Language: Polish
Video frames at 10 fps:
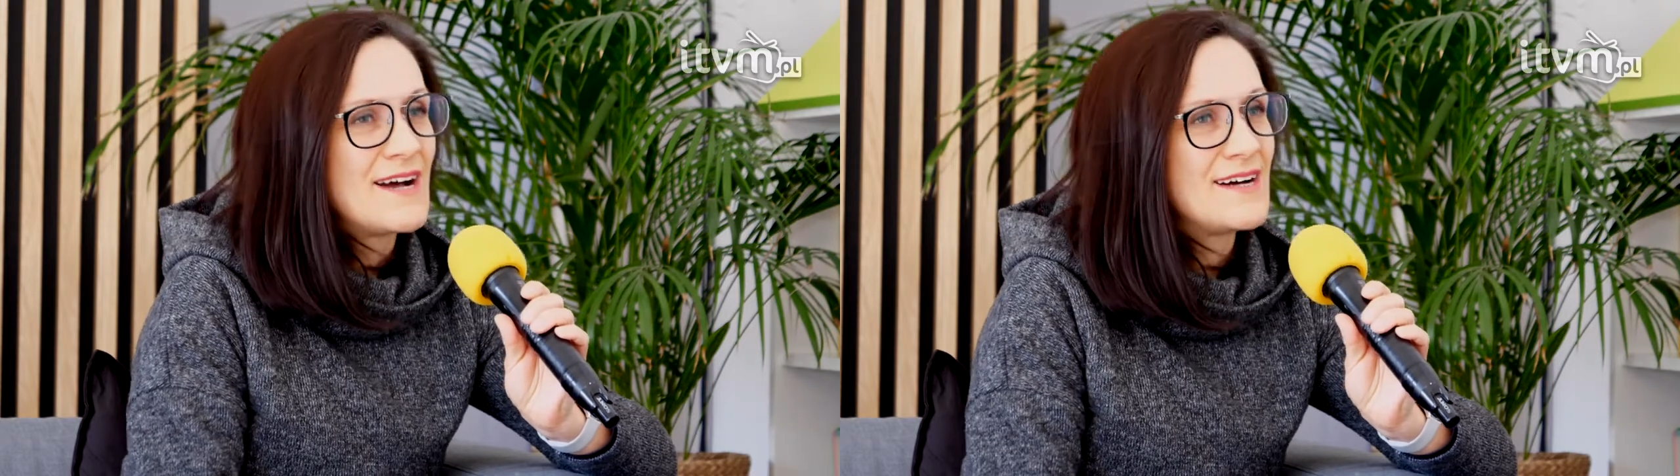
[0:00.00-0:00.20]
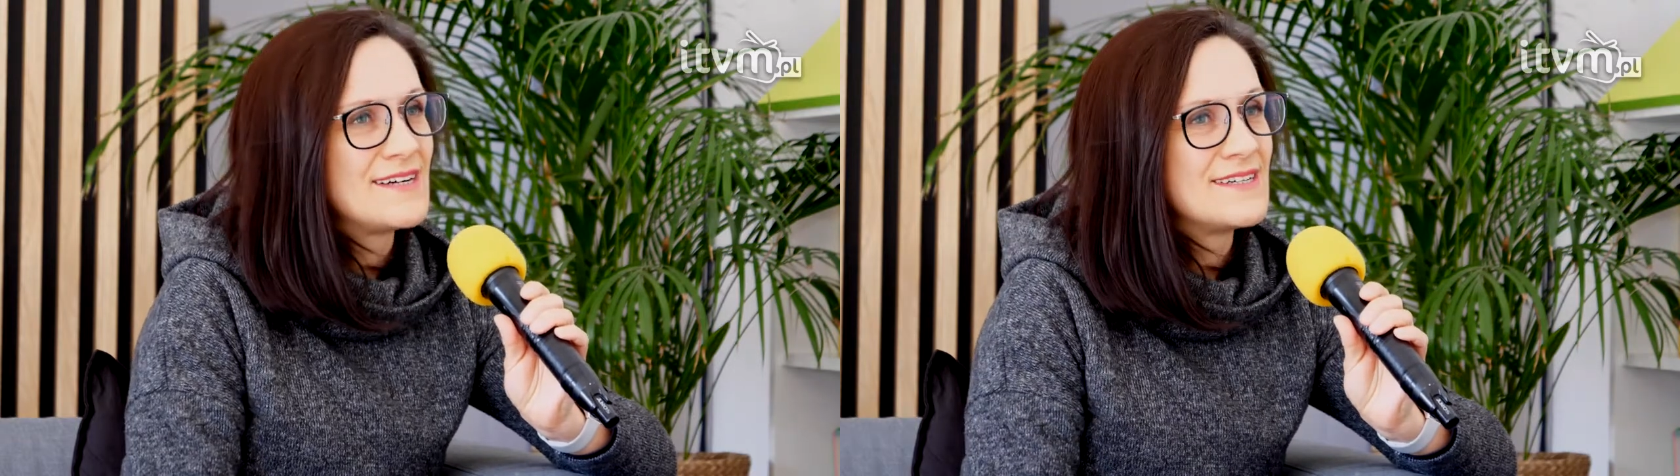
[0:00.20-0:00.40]

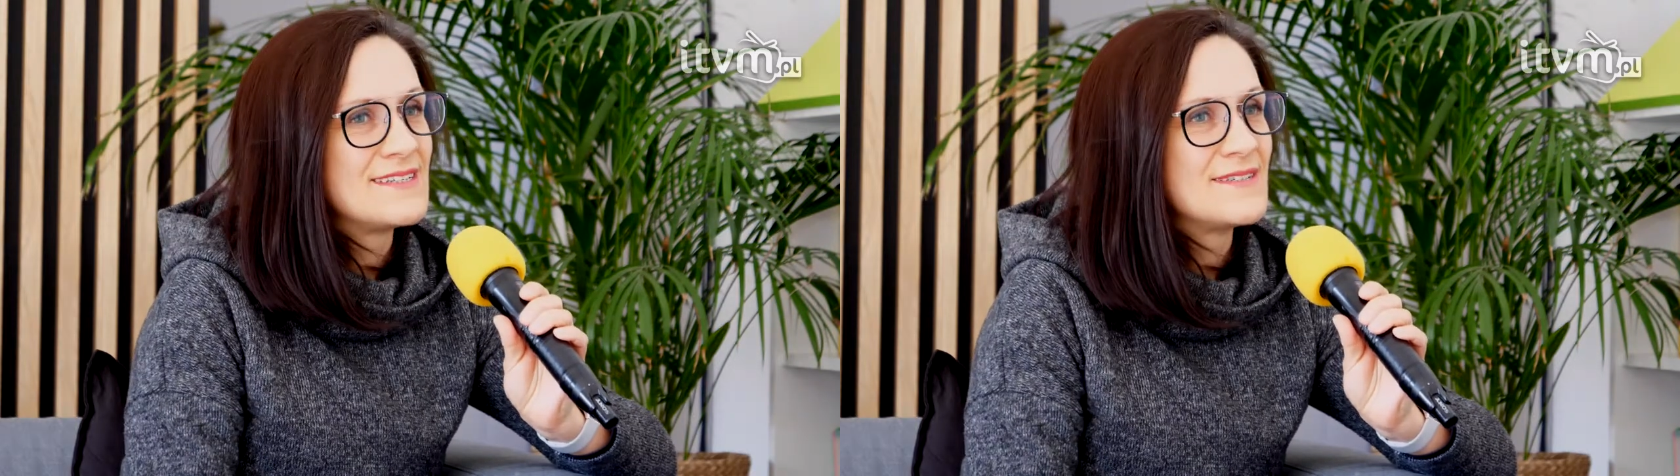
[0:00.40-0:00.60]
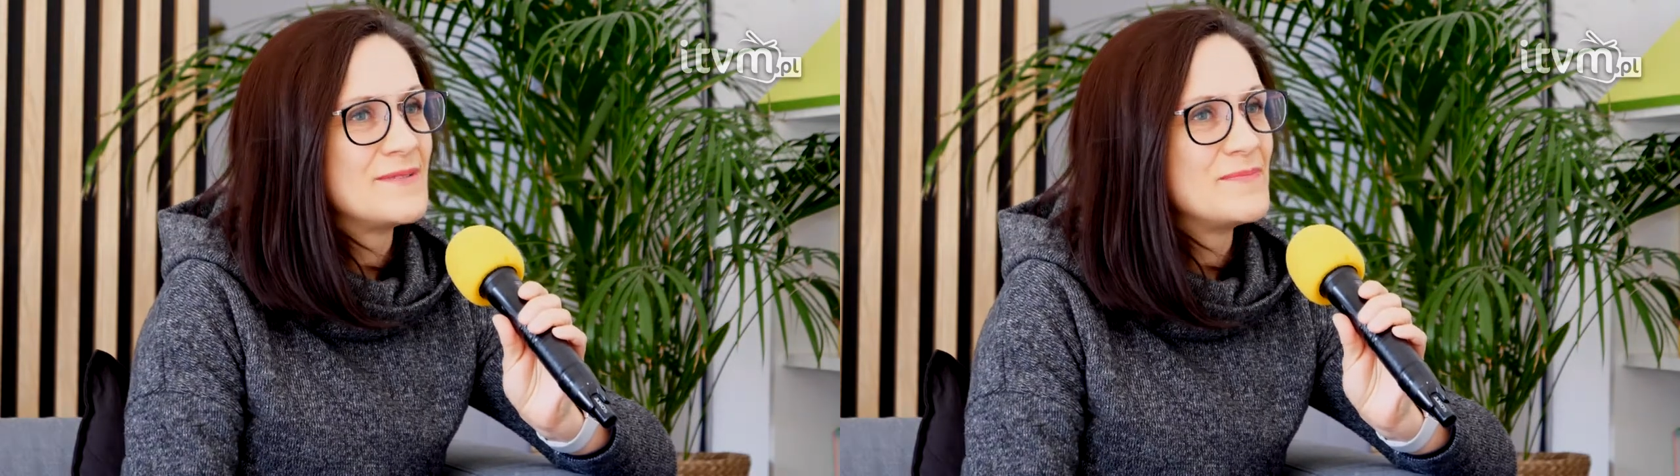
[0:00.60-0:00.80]

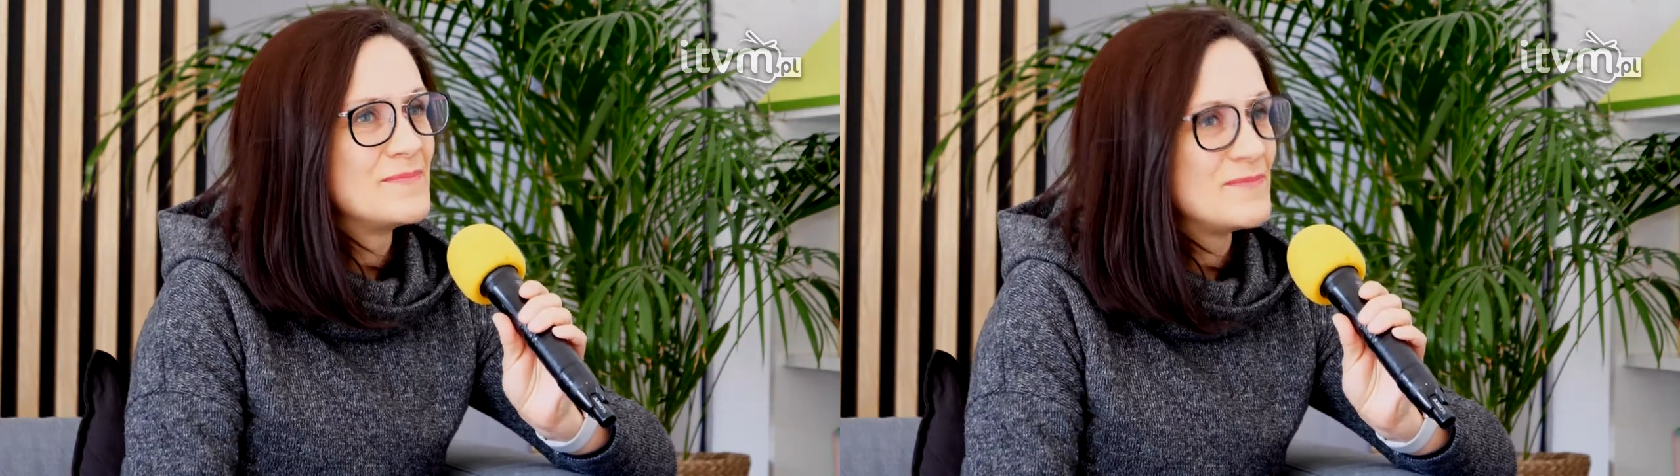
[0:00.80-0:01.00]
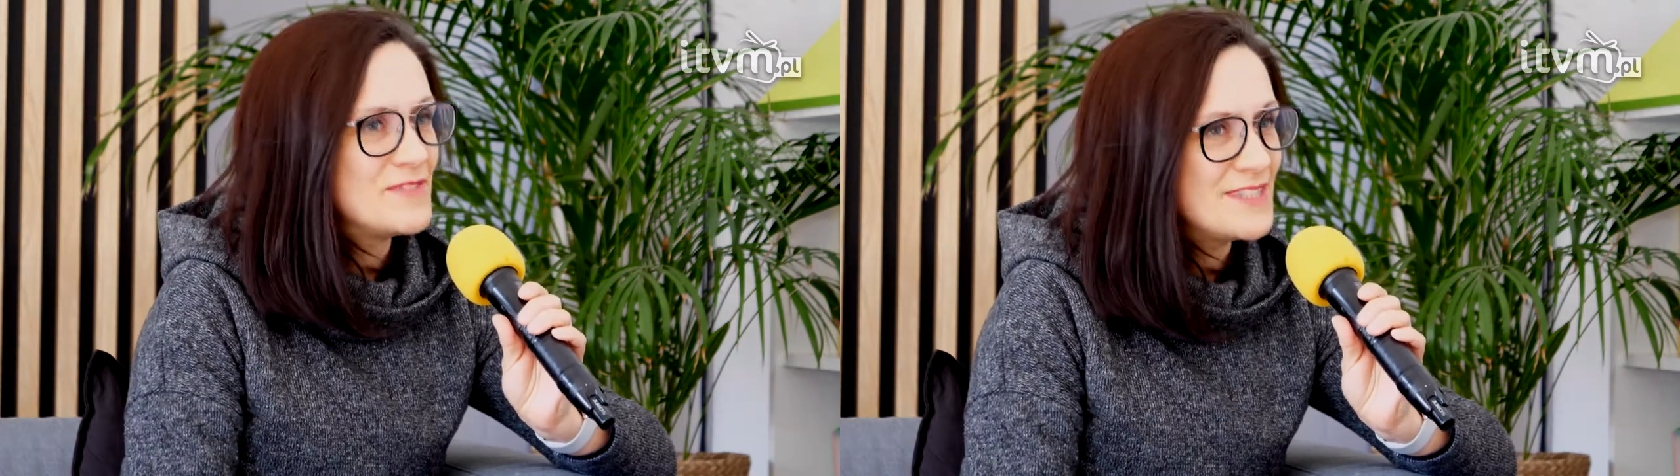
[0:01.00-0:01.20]
E,
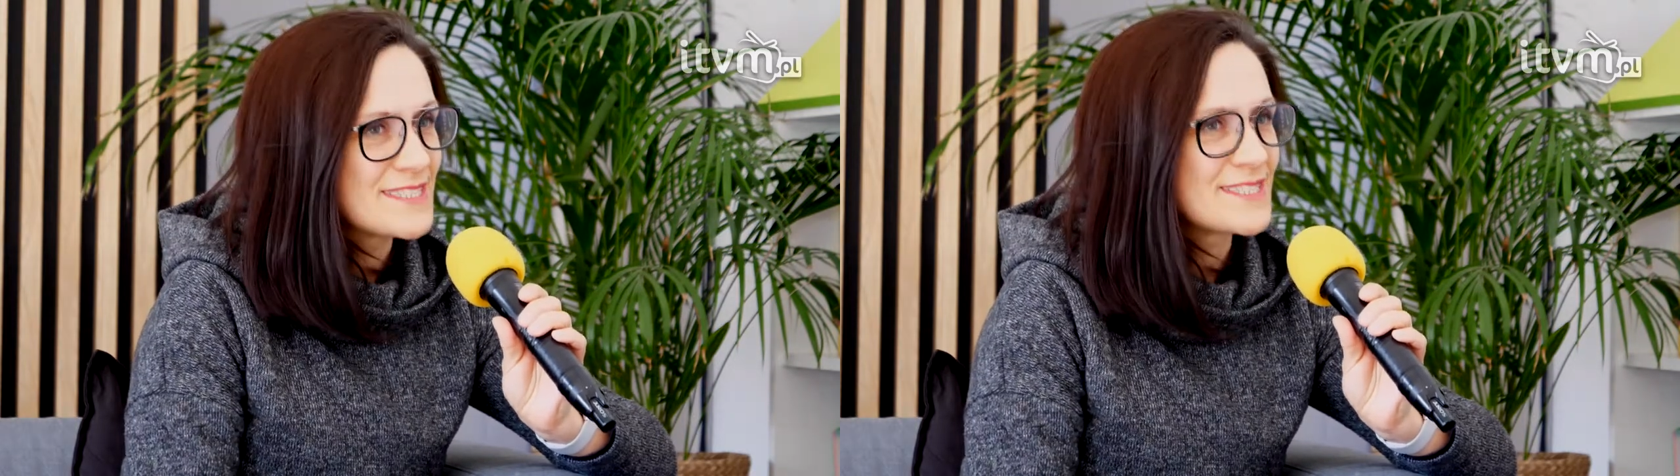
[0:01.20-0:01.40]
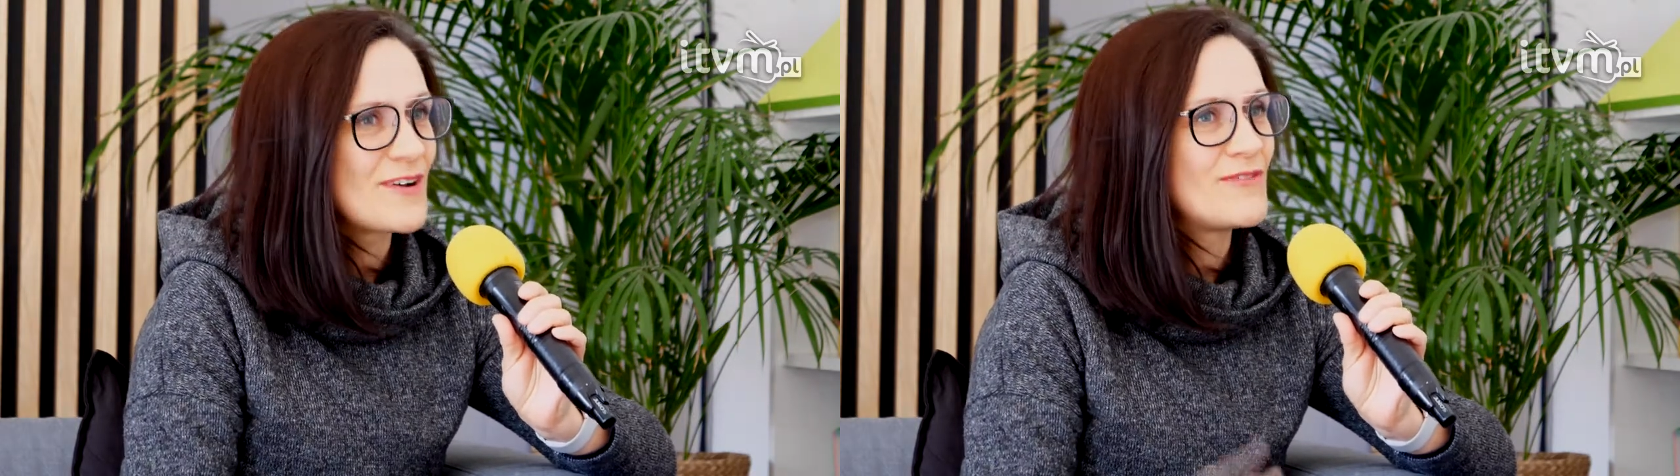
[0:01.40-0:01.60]

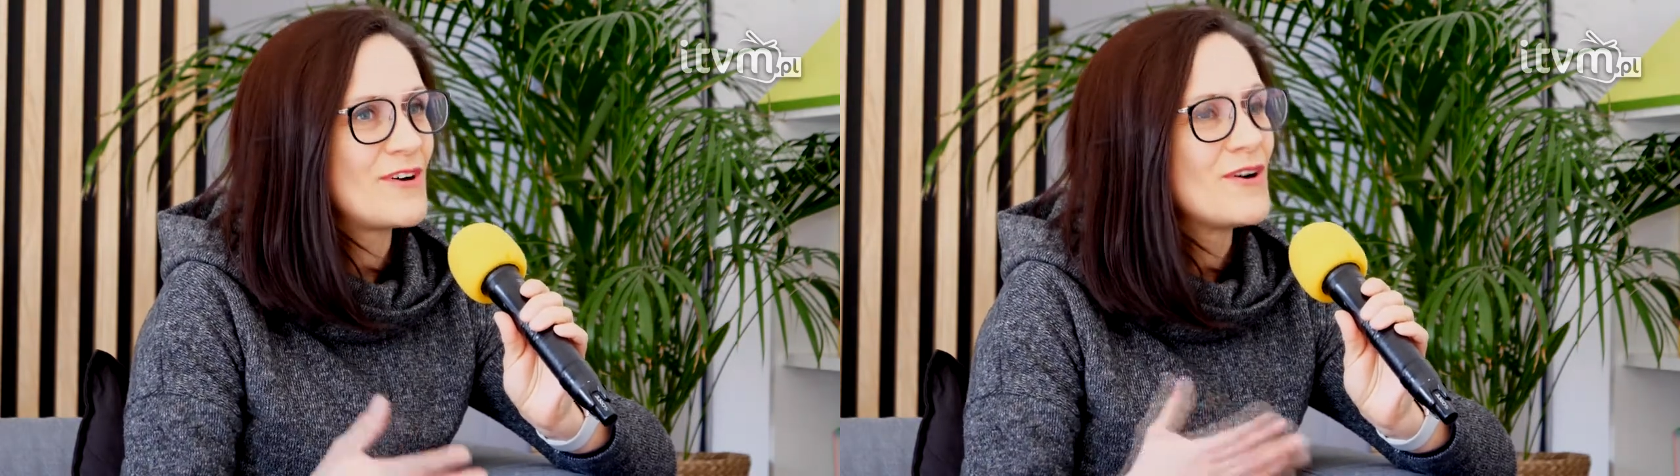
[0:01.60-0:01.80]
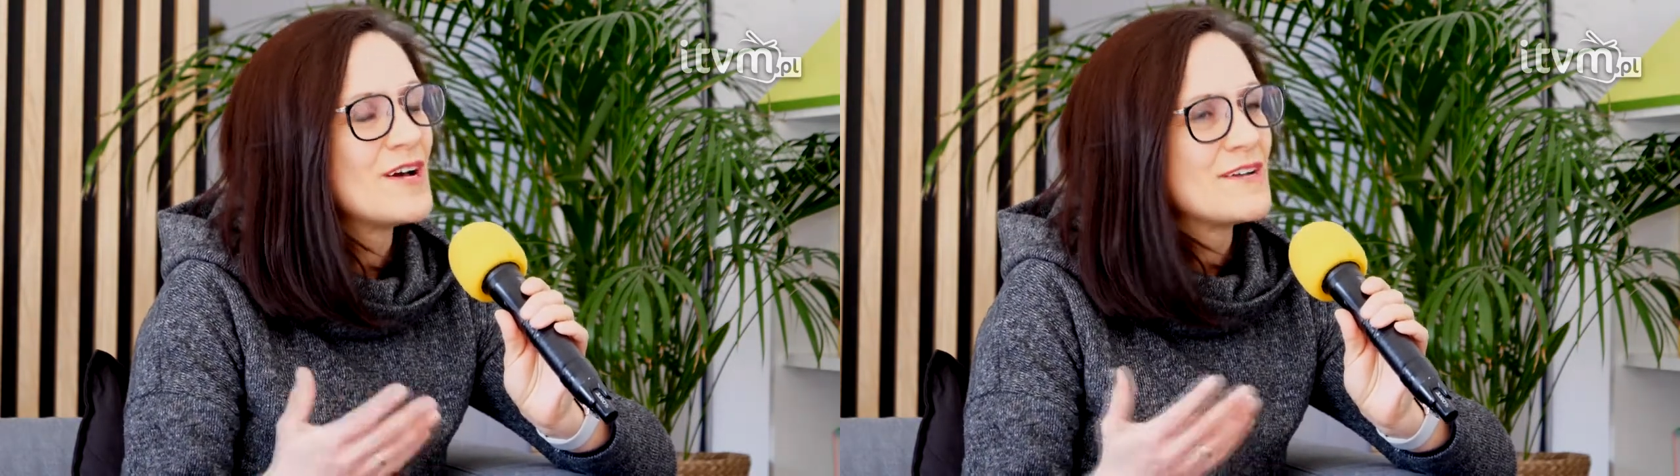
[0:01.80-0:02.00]
finansowo,